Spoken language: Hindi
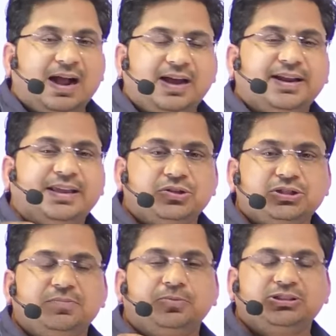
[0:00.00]
अगर
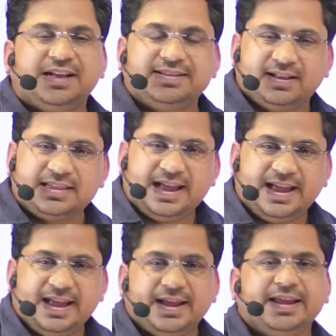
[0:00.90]
क्वेश्चन पूछा जाता
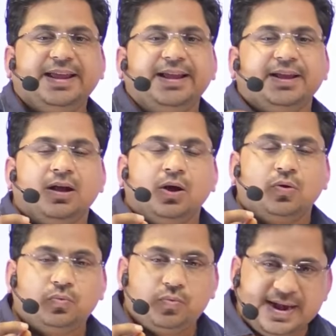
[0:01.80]
है कि
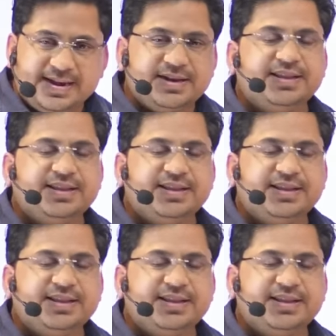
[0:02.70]
वन